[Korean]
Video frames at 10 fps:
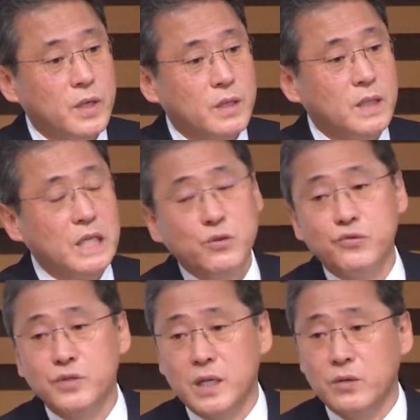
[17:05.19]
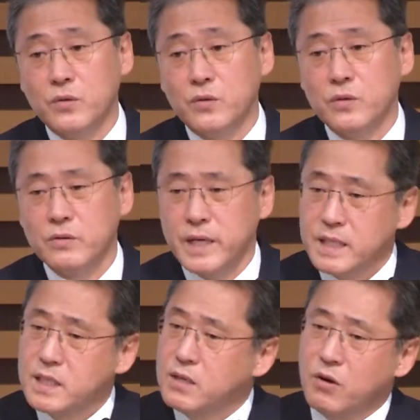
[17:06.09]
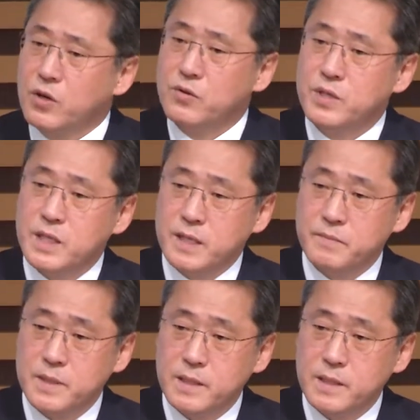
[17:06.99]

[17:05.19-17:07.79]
그 이후에도 굉장히 어려운 얘기입니다.